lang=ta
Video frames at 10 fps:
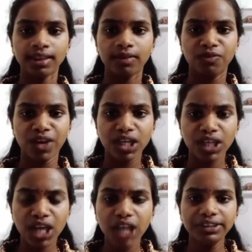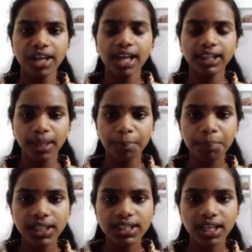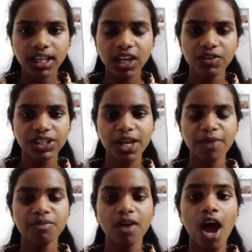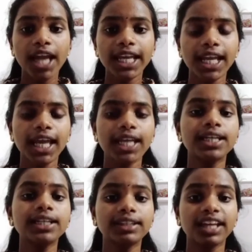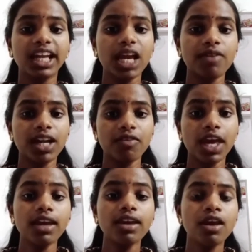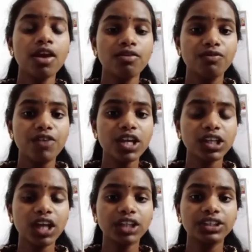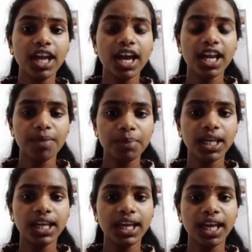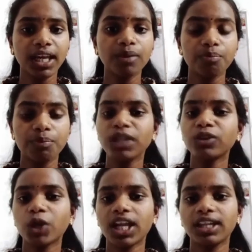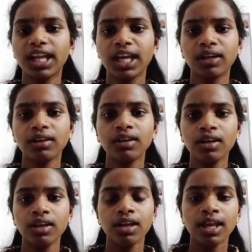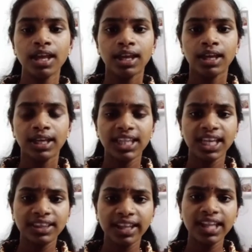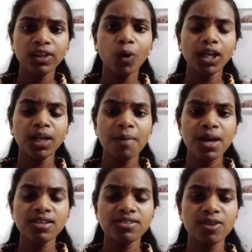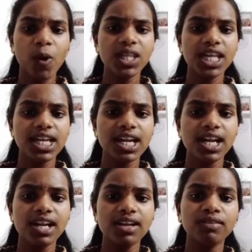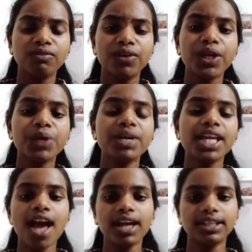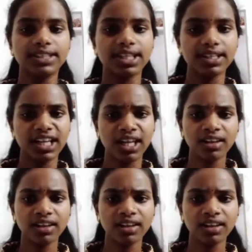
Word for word: வேலுநாச்சியார் தப்பிச் சென்ற விஷயம் ஆங்கிலேயருக்கு தெரிய வரவே வேலுநாச்சியாரை பிடிக்க பின்தொடர்ந்தனர் இதை தெரிந்து கொண்ட மருது சகோதரர்கள் வேறு வழியாகச் சென்றனர்